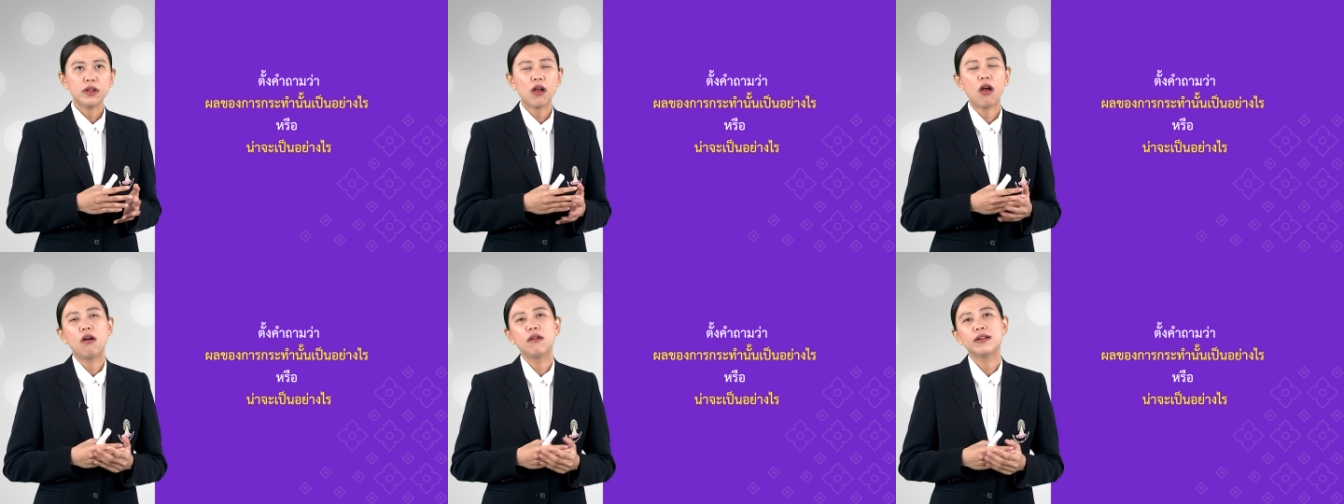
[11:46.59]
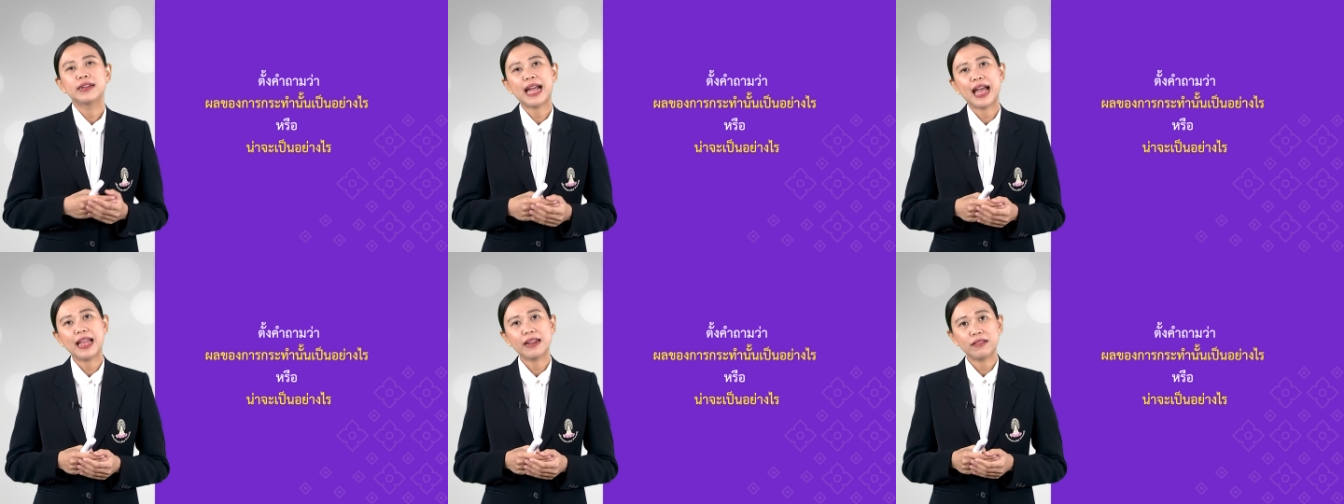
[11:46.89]
ของ
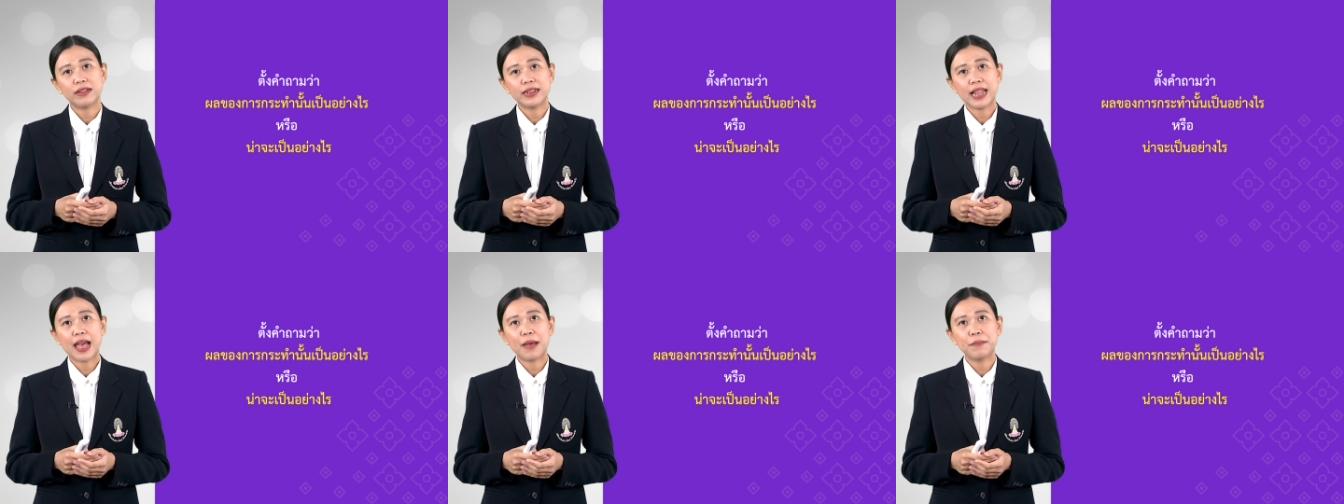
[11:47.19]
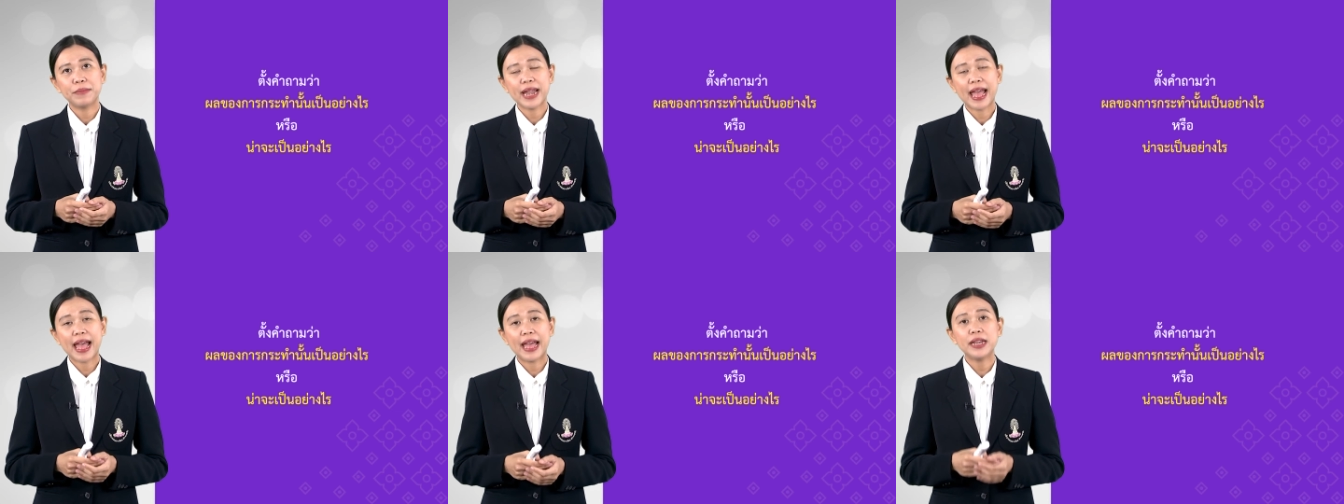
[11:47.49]
การกระ
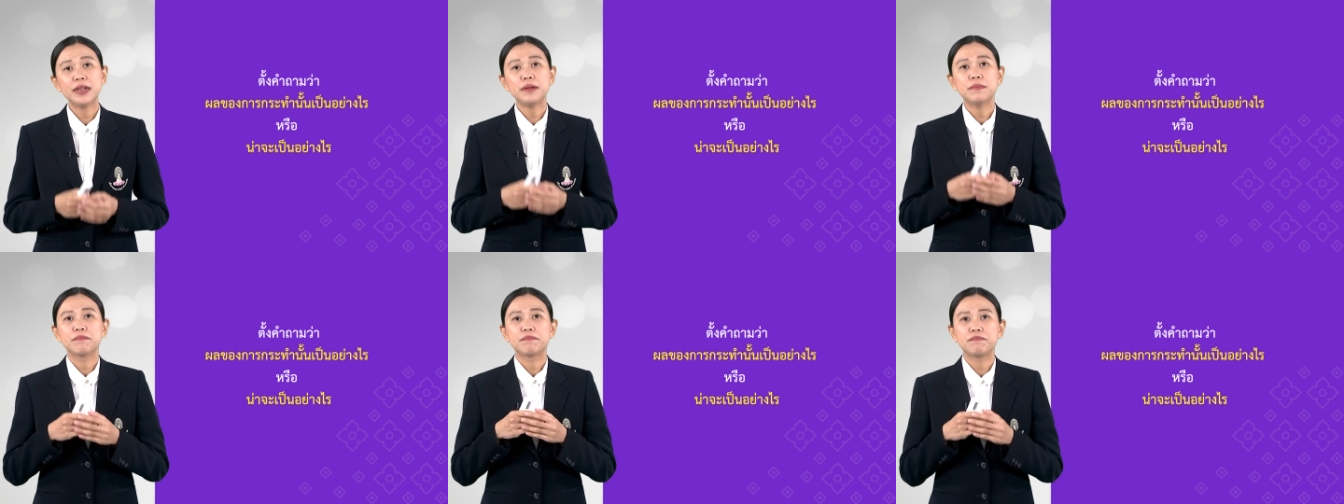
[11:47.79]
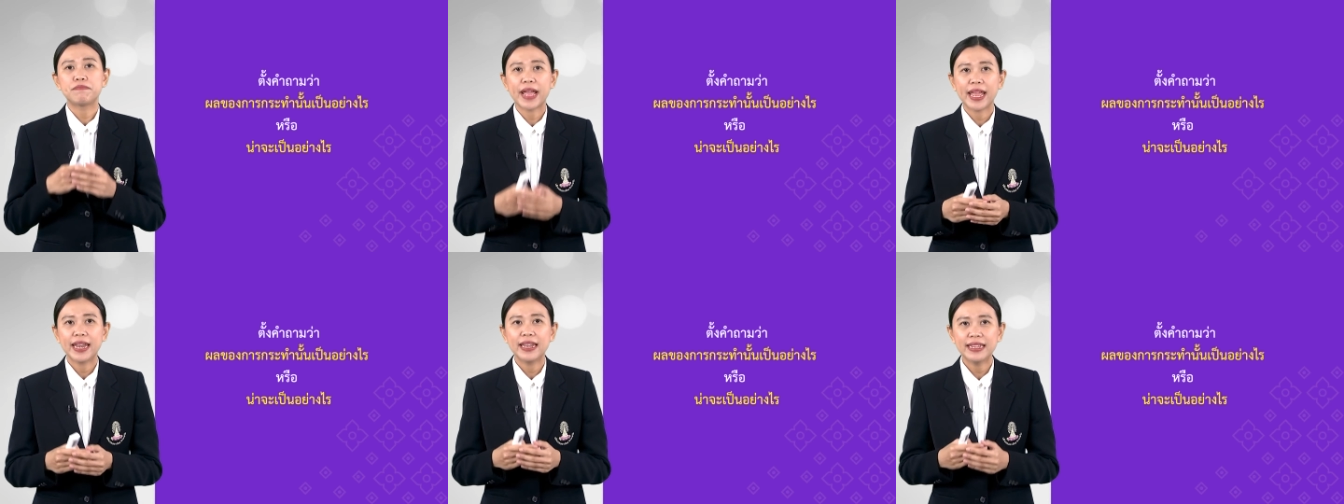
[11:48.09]
ทำนั้น
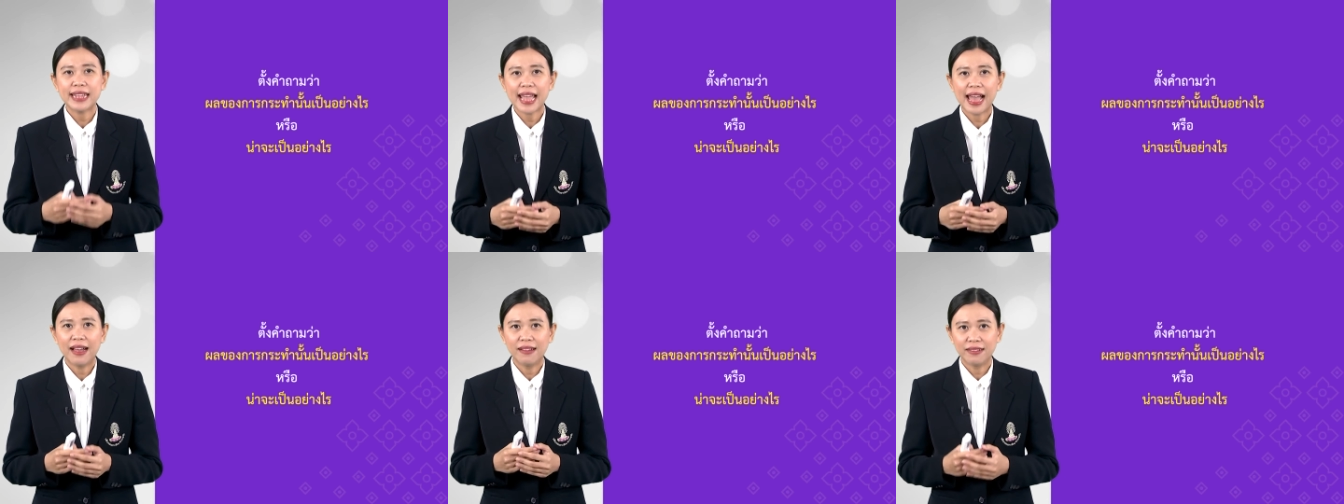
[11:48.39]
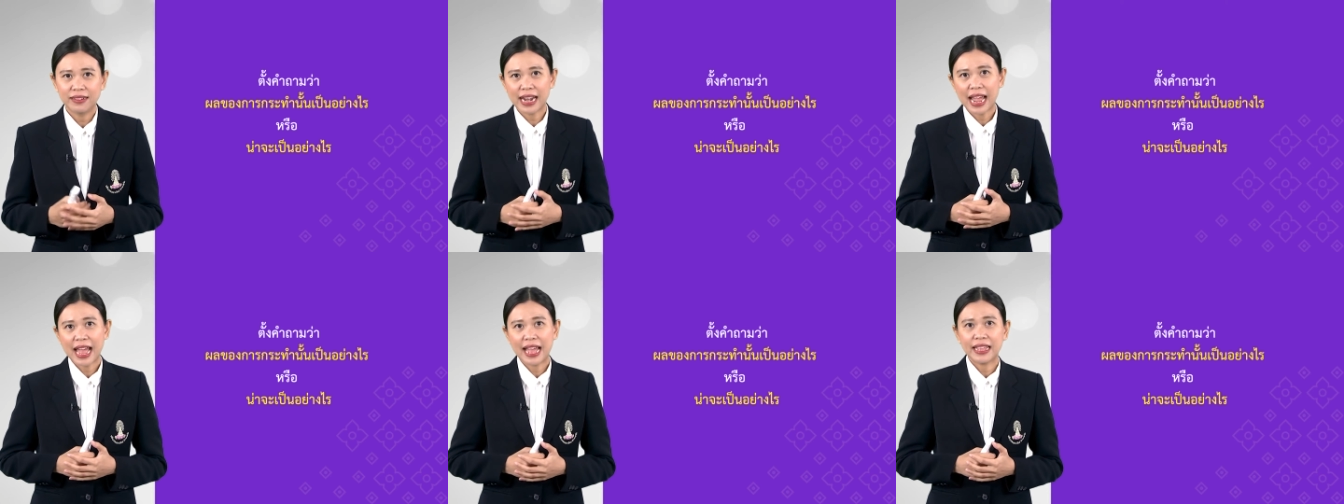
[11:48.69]
เป็นอย่าง
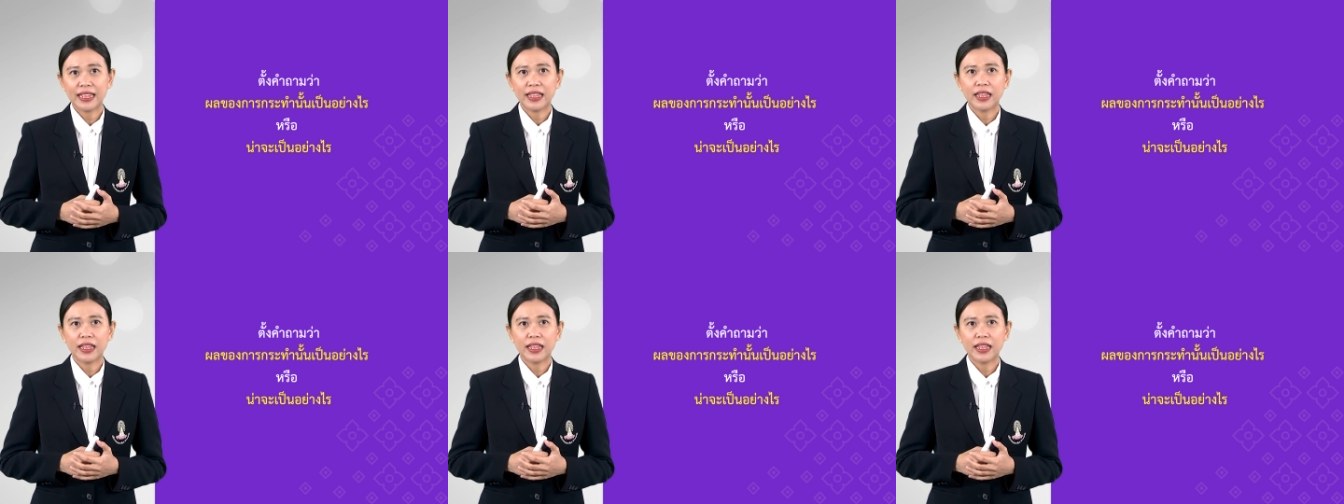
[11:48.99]
ไร